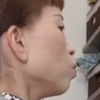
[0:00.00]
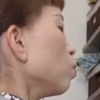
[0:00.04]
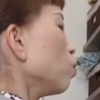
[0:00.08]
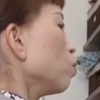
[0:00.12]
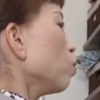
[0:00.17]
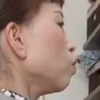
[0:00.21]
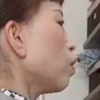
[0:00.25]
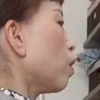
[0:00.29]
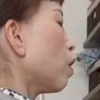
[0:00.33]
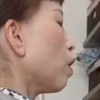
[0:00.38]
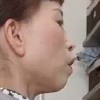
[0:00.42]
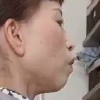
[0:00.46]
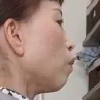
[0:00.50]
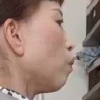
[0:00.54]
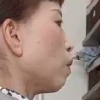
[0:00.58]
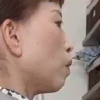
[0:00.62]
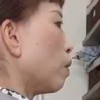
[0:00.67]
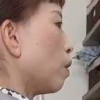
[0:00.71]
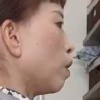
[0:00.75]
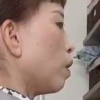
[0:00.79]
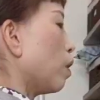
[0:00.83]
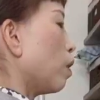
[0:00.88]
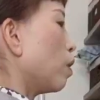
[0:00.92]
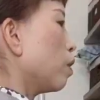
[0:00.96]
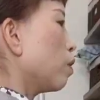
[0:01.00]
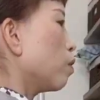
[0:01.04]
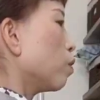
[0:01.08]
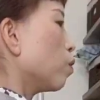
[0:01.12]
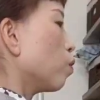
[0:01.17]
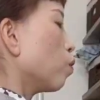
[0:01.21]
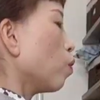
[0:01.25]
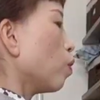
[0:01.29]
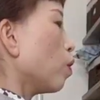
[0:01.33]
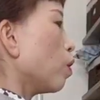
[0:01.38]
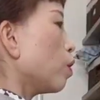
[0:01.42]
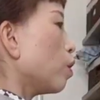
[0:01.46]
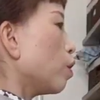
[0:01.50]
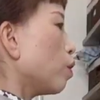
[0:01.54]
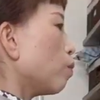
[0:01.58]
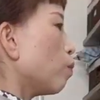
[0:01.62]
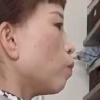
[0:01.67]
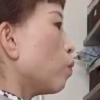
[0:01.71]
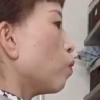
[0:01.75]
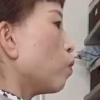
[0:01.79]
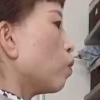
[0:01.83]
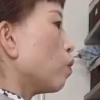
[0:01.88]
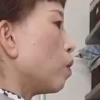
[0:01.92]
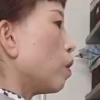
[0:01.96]
すぐらいはね
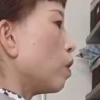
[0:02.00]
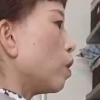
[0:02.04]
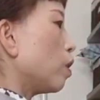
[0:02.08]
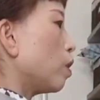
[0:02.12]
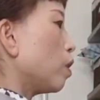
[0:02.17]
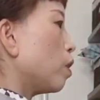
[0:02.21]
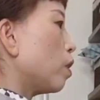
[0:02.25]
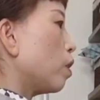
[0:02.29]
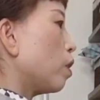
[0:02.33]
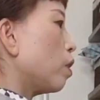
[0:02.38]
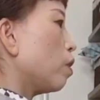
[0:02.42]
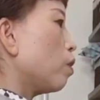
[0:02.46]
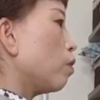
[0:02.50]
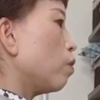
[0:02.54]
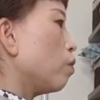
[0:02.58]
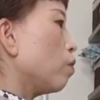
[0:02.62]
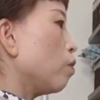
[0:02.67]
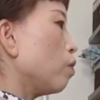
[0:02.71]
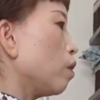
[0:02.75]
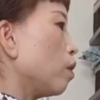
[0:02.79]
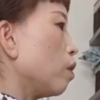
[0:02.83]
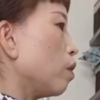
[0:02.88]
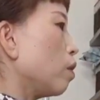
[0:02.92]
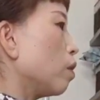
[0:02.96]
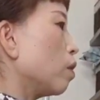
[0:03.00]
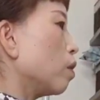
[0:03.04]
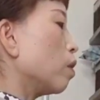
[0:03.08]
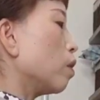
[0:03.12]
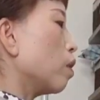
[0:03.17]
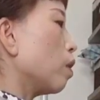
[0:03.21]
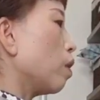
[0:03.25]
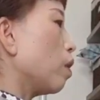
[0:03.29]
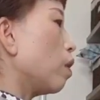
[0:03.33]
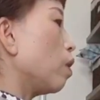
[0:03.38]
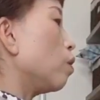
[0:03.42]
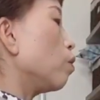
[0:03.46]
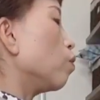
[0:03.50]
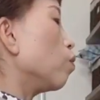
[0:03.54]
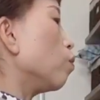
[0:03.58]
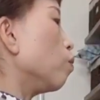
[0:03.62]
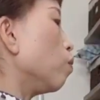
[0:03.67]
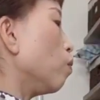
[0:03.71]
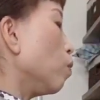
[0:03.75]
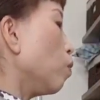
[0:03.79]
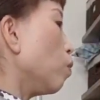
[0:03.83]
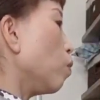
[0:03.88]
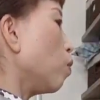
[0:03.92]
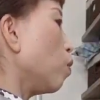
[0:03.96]
ストレッチポールでしているんですけれ
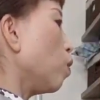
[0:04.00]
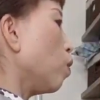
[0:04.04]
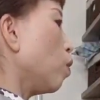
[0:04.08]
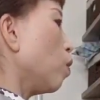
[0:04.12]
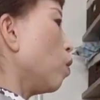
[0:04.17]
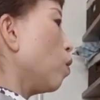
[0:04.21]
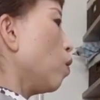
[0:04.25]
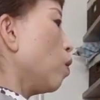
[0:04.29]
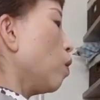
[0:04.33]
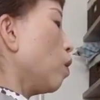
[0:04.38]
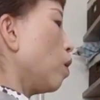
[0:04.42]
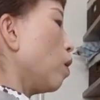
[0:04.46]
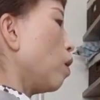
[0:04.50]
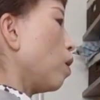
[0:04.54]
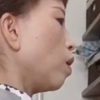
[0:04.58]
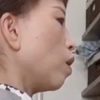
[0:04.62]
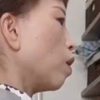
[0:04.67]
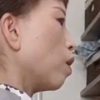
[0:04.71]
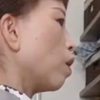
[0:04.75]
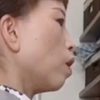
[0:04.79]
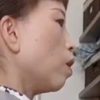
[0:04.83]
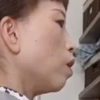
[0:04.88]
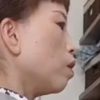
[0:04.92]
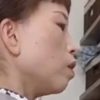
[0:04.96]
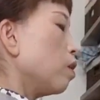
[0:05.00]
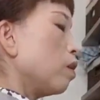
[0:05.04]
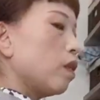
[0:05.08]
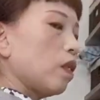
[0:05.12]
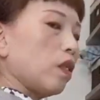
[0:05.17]
ども、えー、完